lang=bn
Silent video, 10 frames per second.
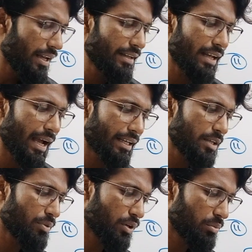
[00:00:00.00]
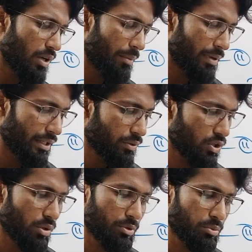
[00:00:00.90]
এই একই ফর্মুলা অ্যাপ্লাই
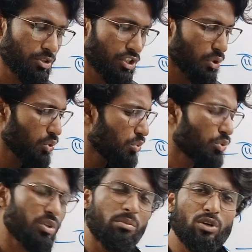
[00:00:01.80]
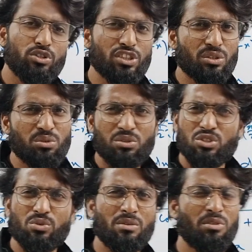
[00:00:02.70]
করে হবে তুমি যে কোনোকে বলো যে কোনো
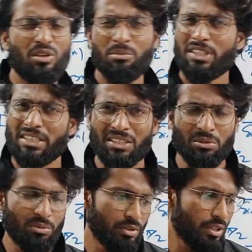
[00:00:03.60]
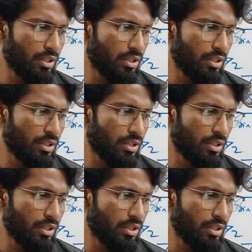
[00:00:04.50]
কিছুকে বলো আমি দেখিয়ে দেবো